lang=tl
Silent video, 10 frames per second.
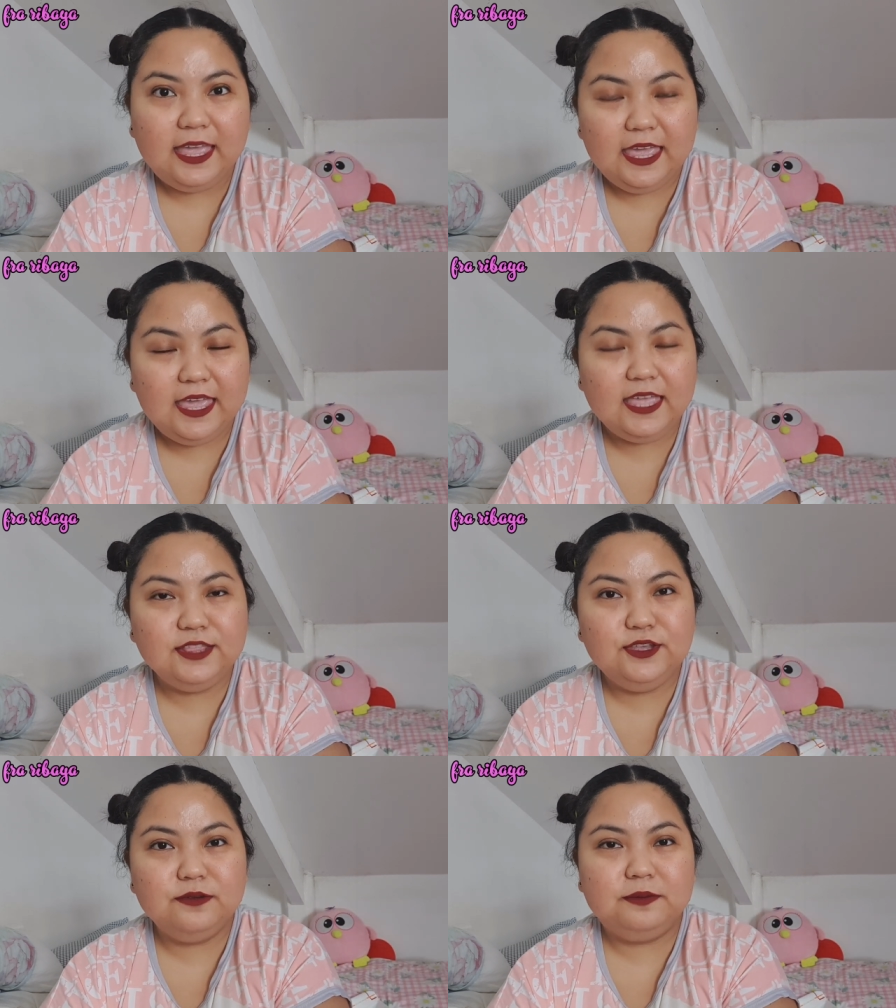and
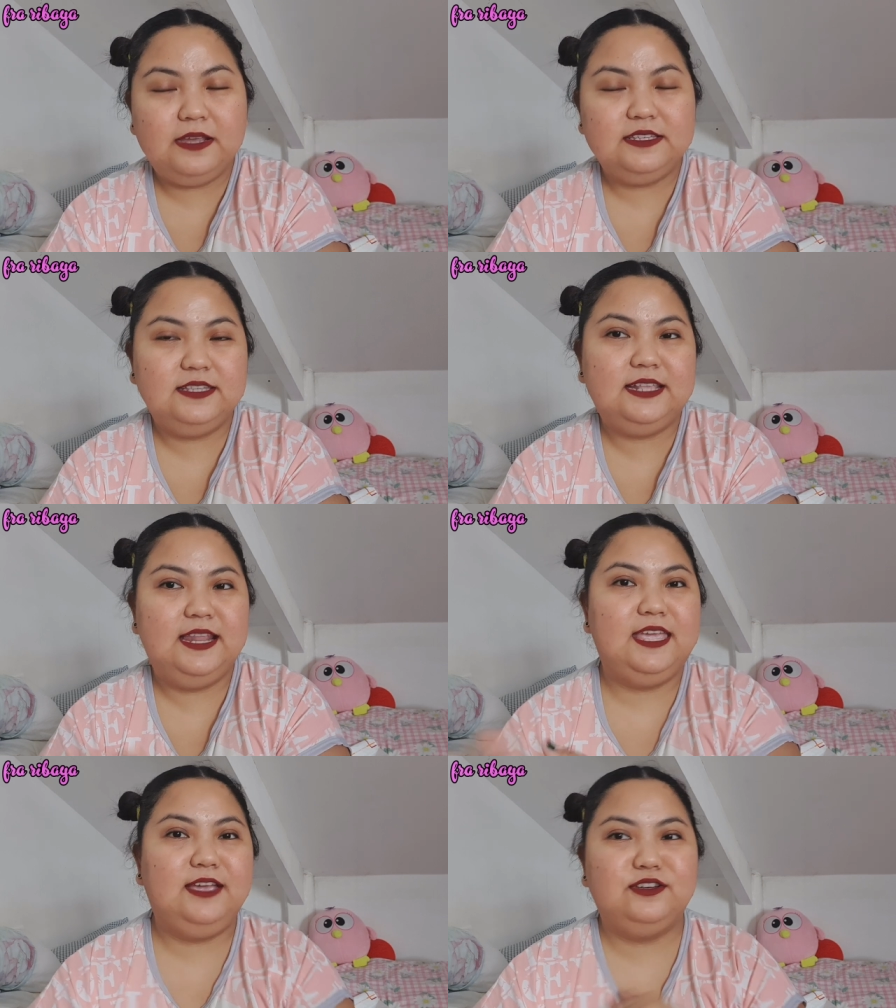yung prices
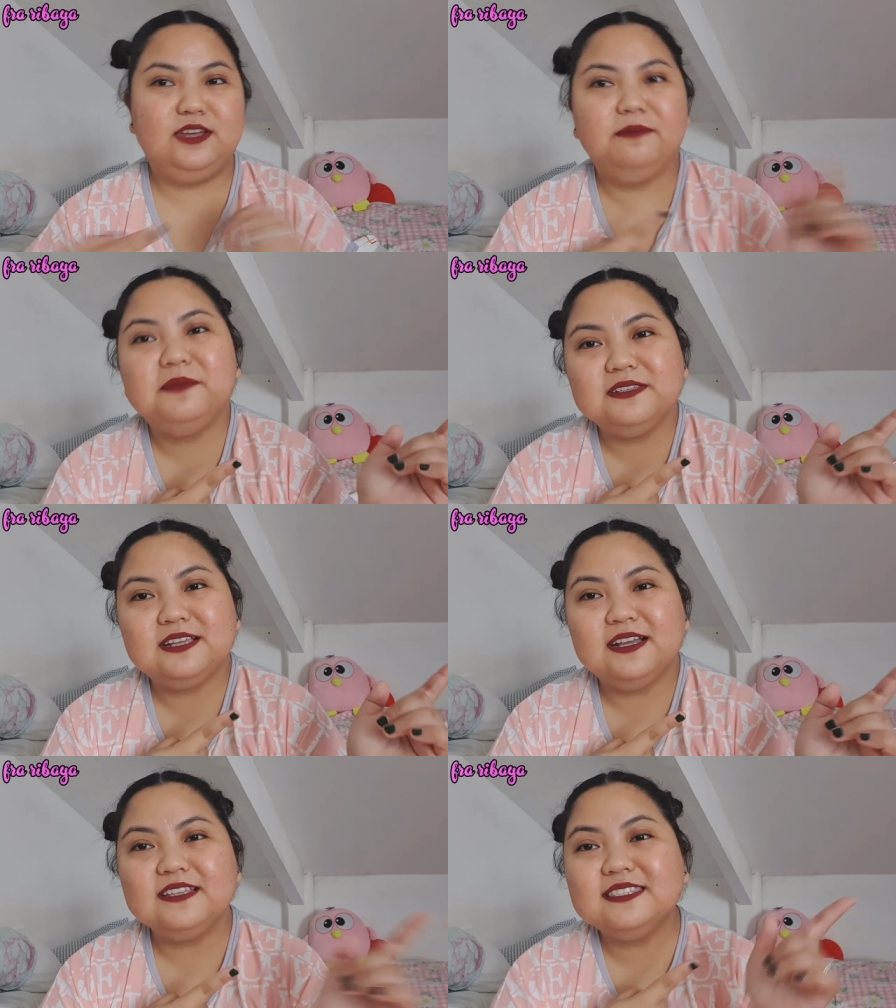lalagay ko, syempre,
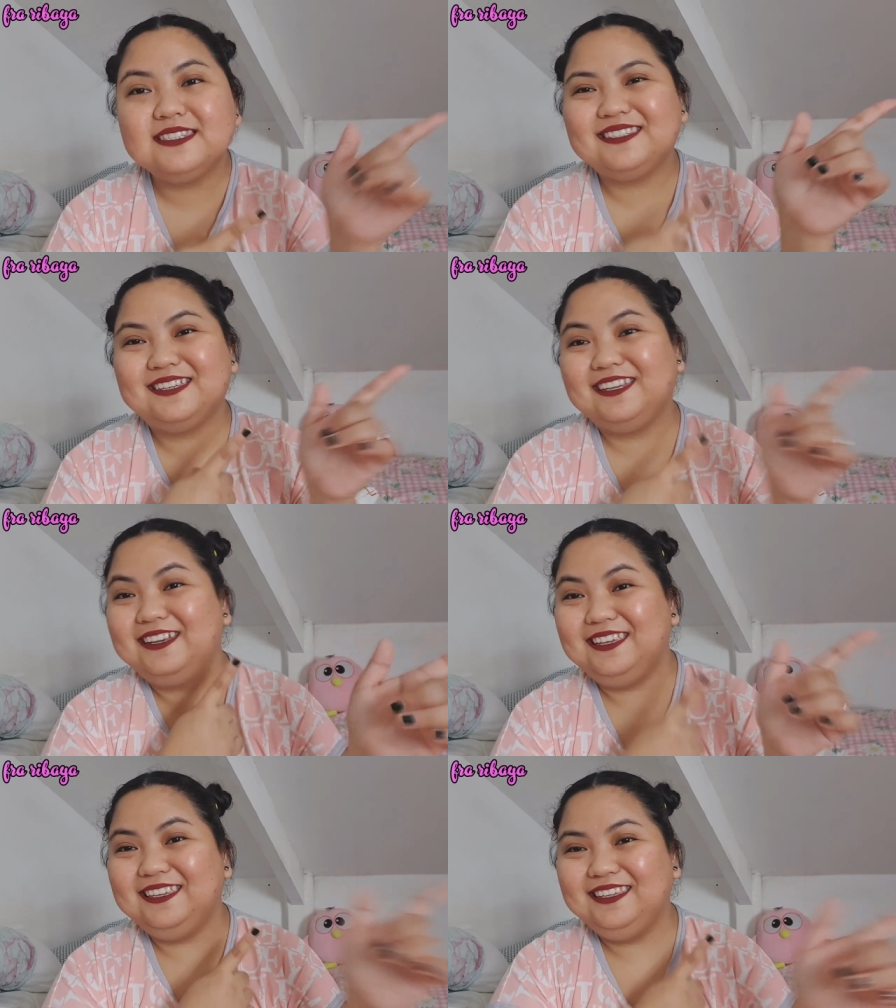sa
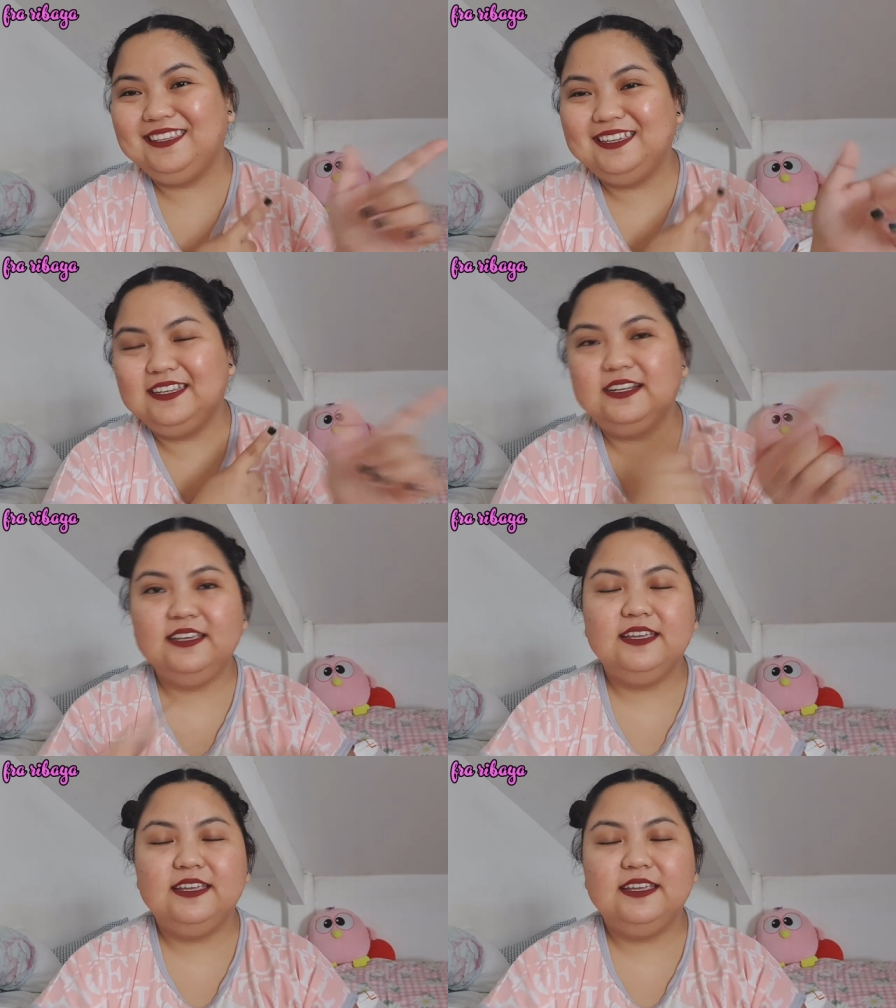screen.